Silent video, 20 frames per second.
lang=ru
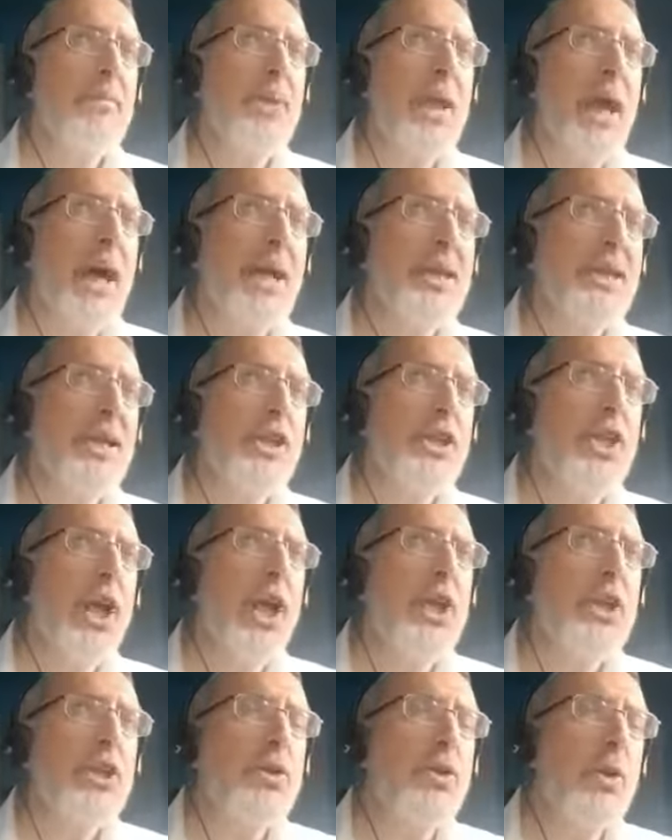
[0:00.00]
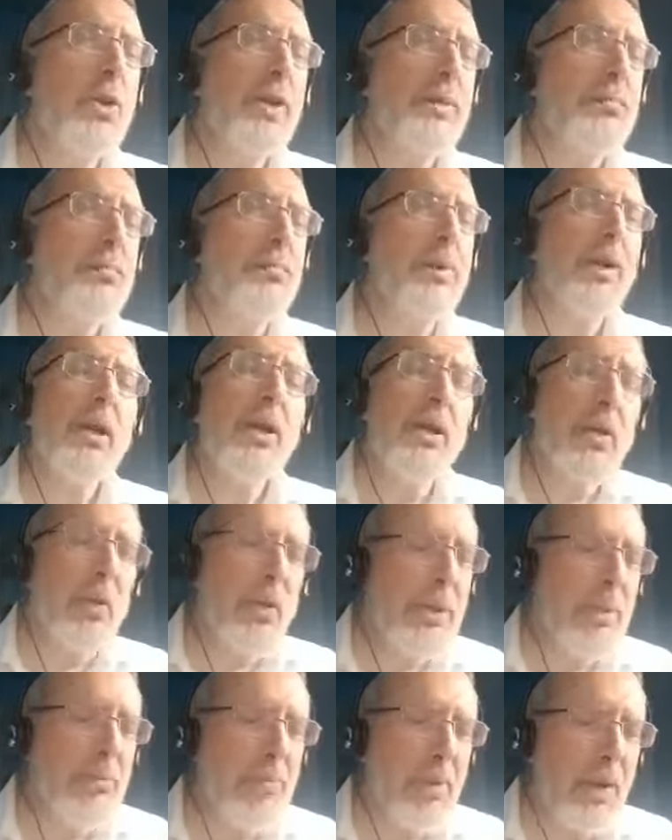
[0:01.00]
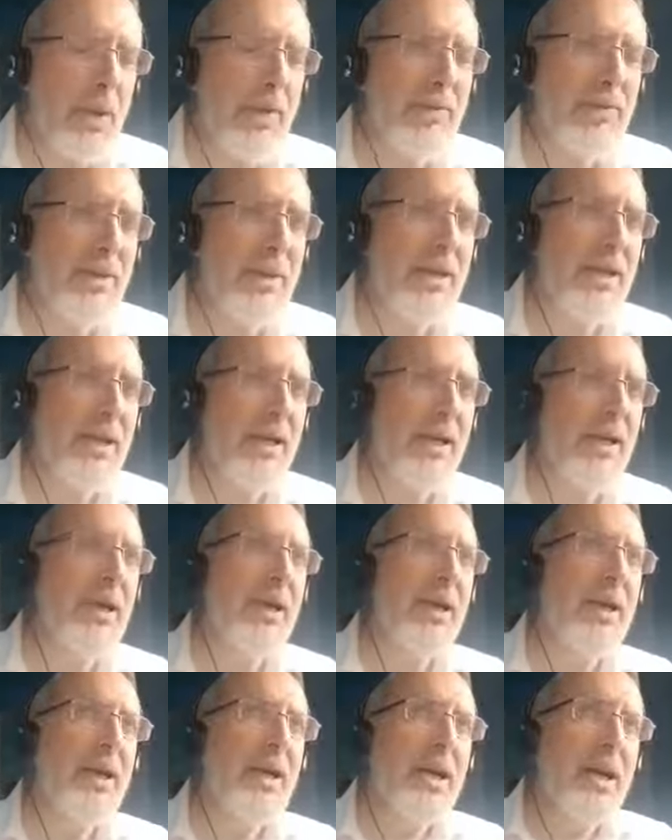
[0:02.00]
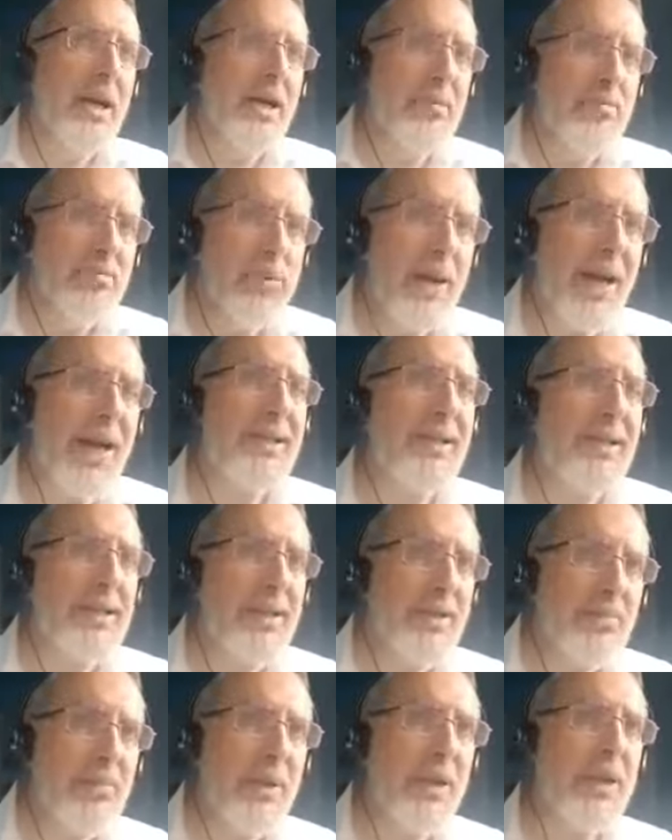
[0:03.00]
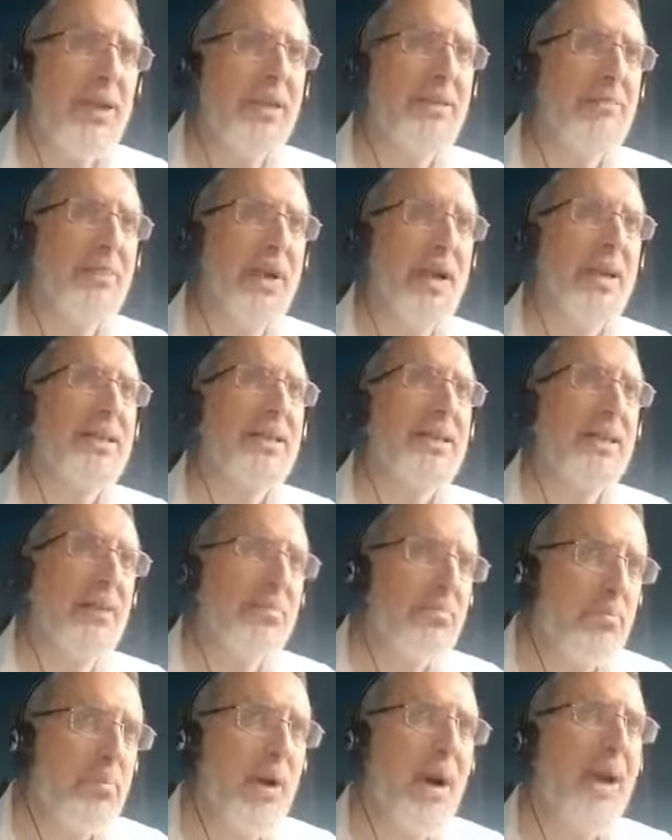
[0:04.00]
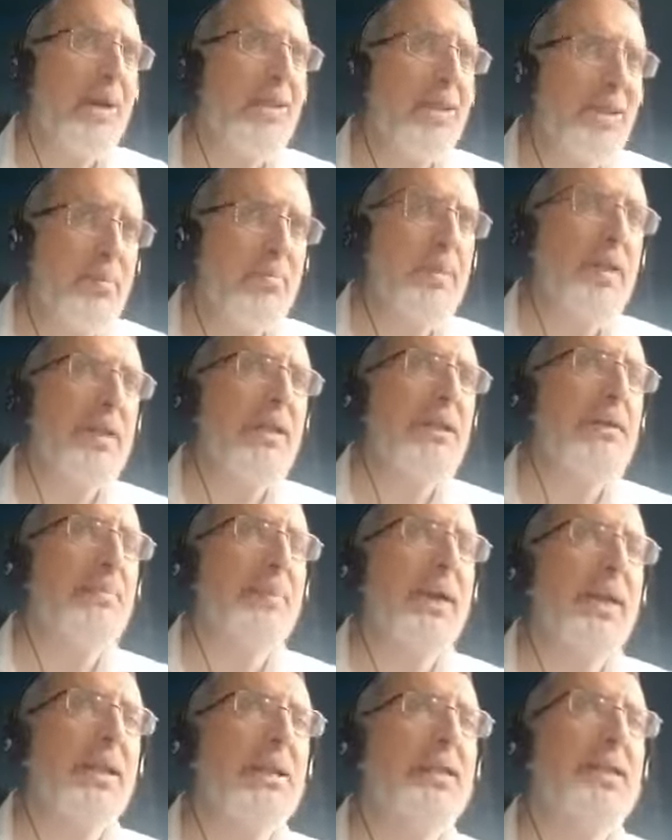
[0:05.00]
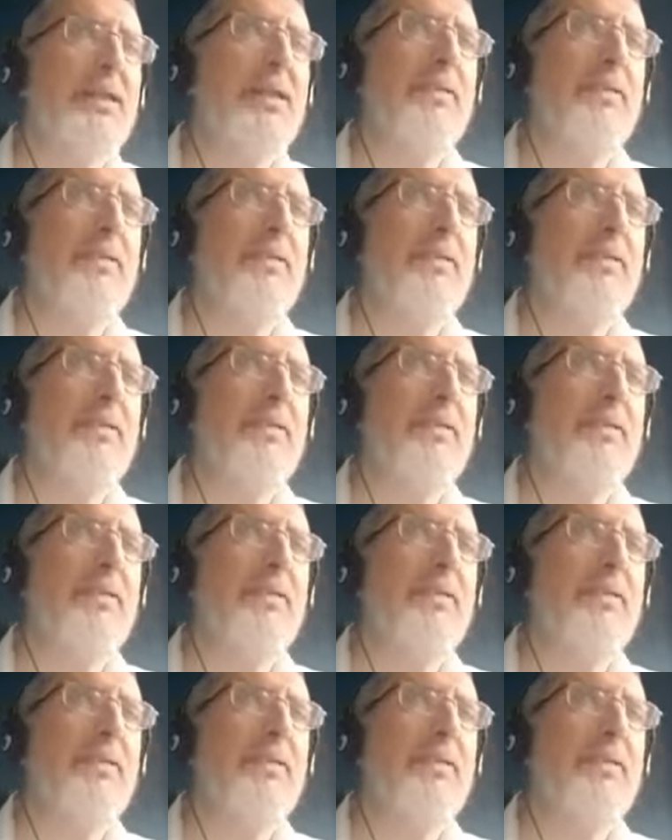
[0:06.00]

означает, что это природа праведника – падать и подниматься, падать и подниматься.